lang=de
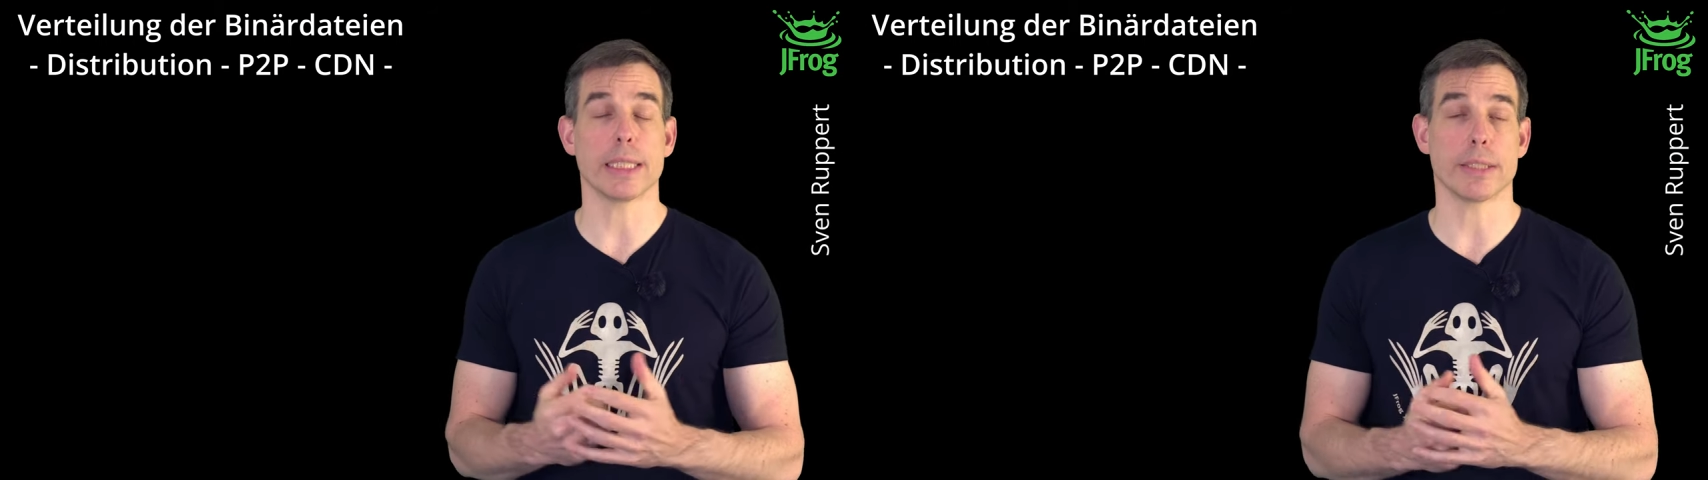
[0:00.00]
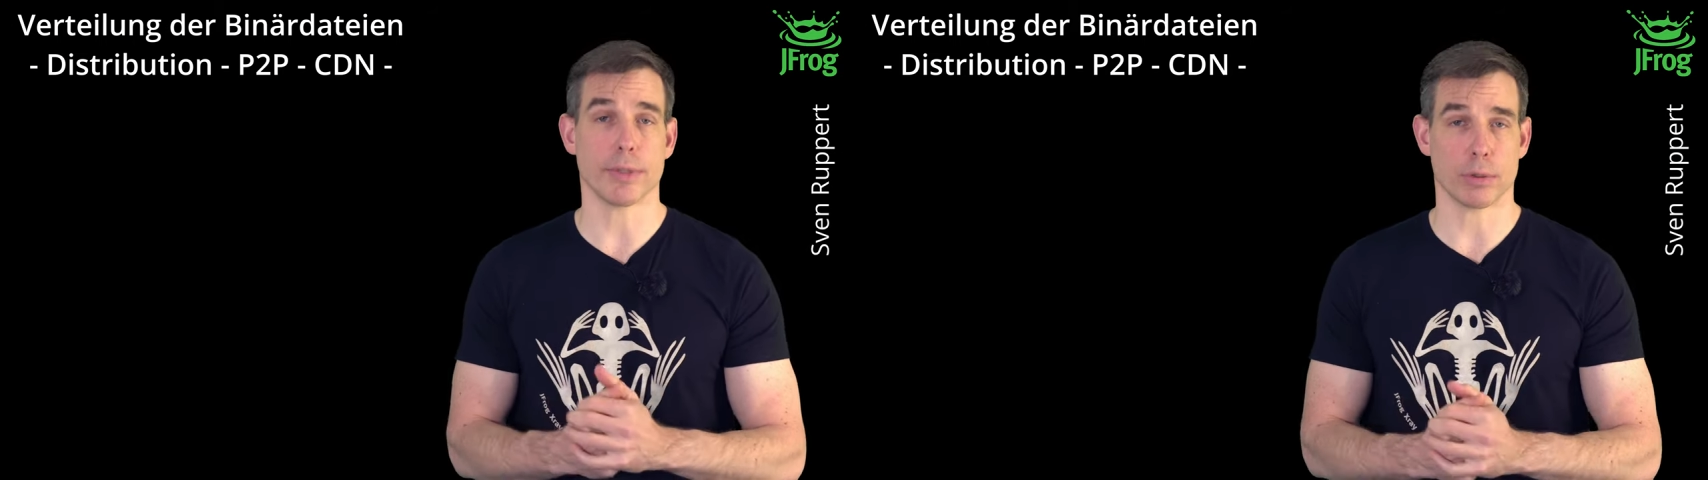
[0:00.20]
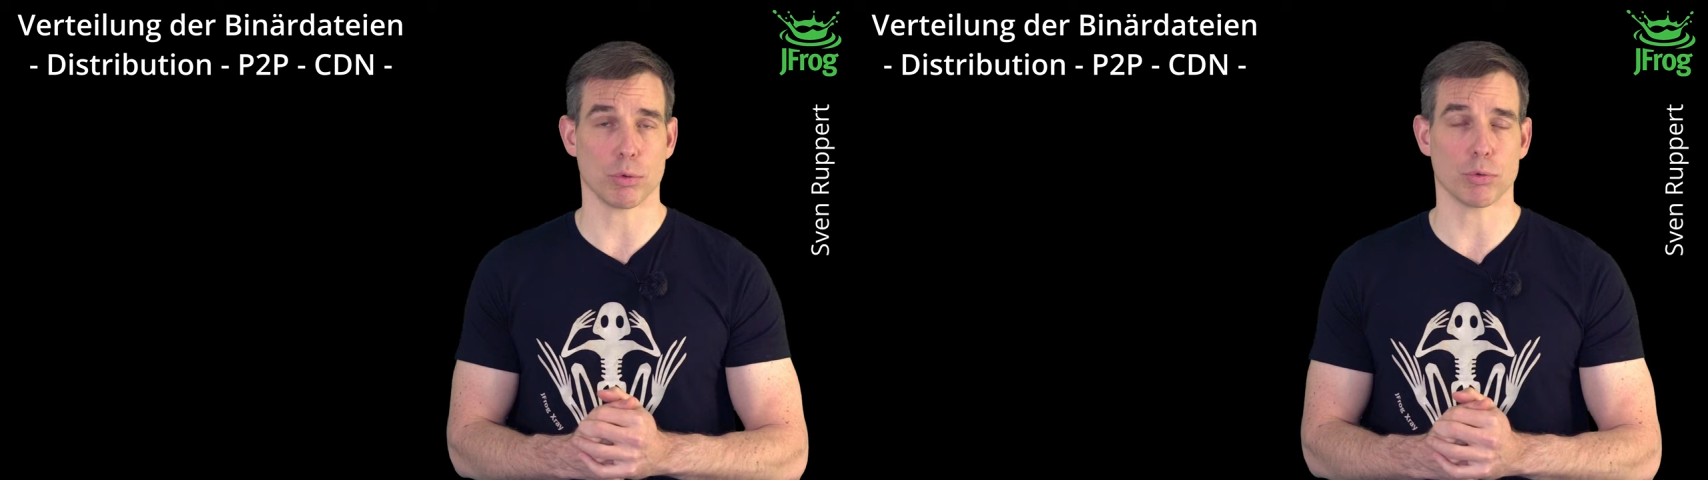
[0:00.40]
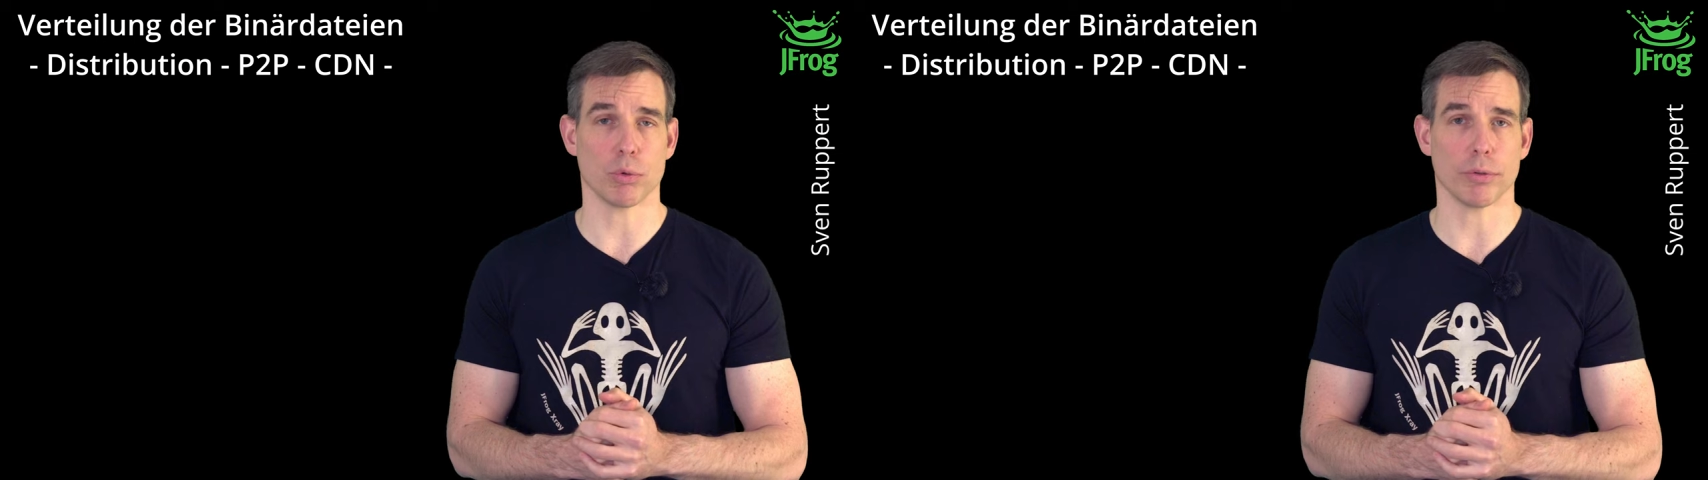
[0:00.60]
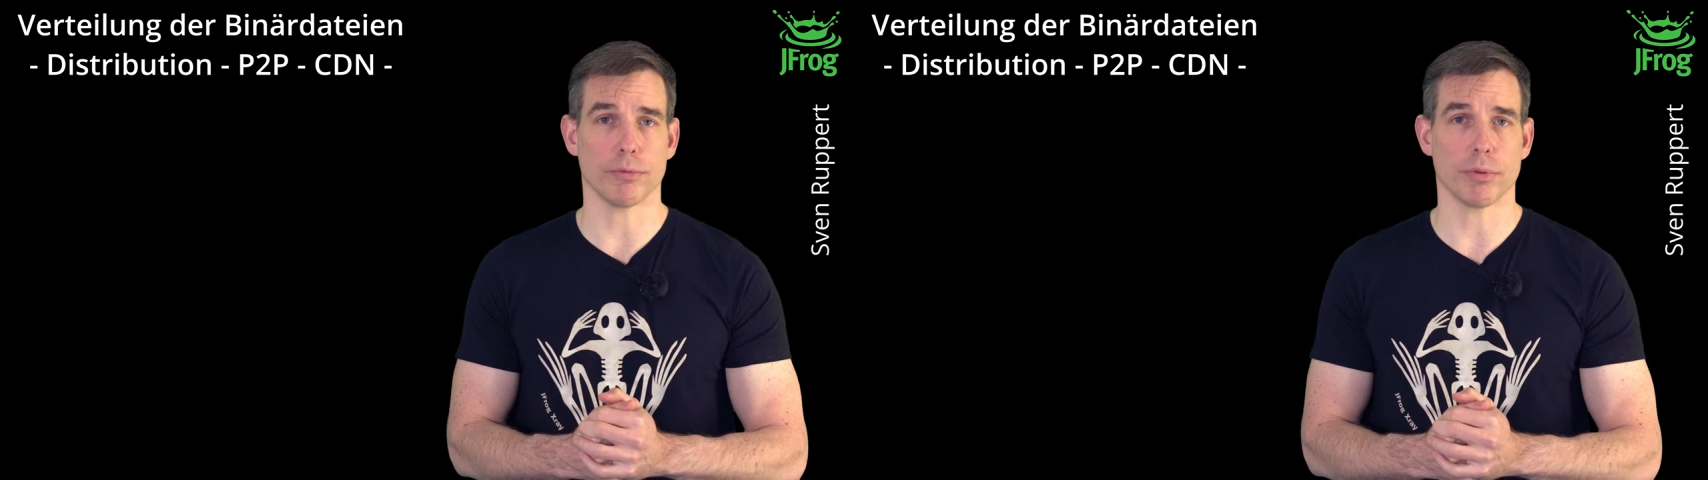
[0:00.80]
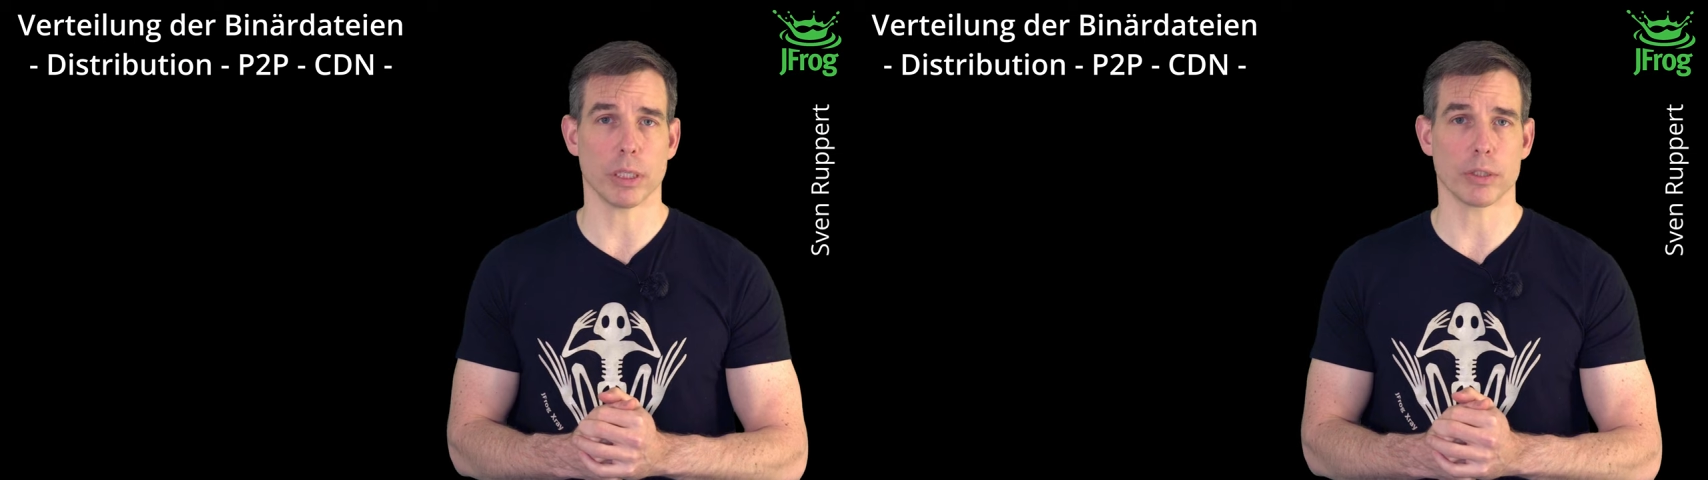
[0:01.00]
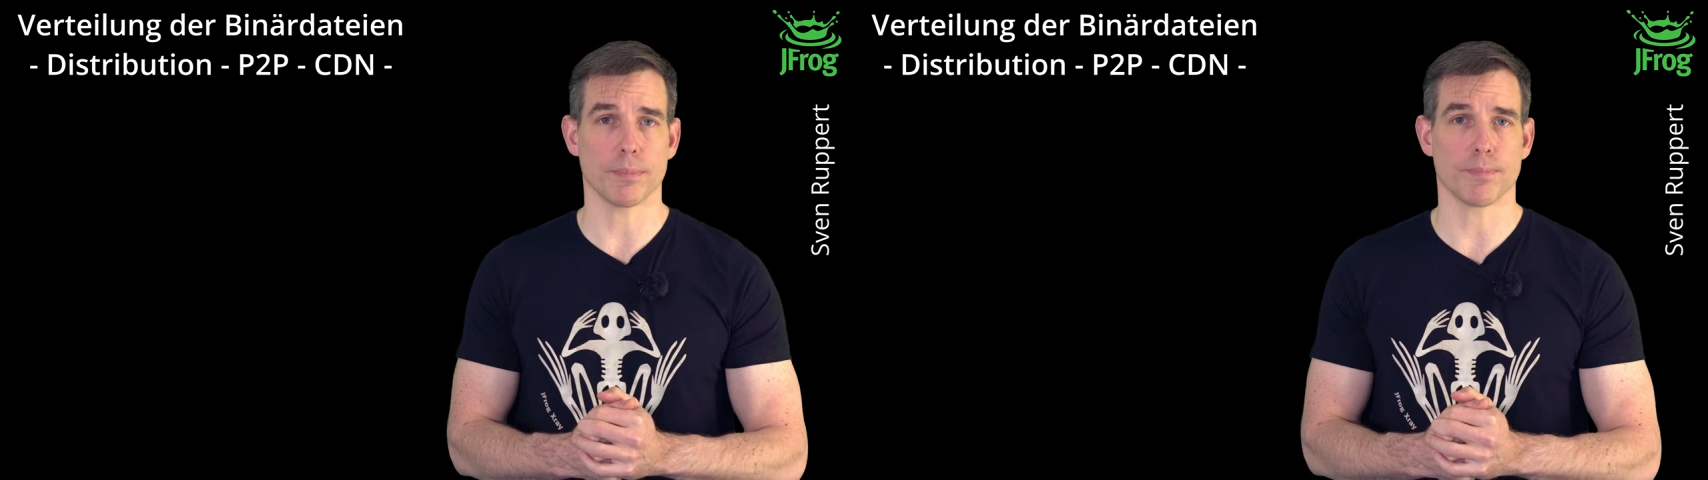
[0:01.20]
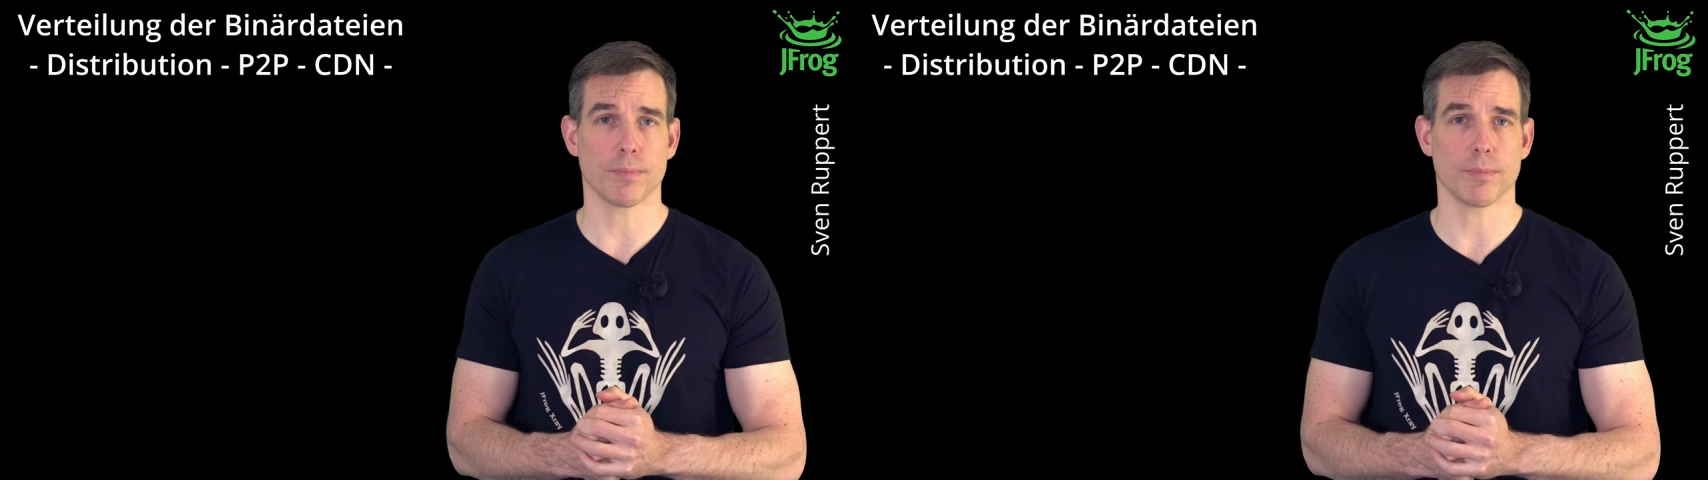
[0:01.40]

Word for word: Netzwerkstrukturen vorherrscht.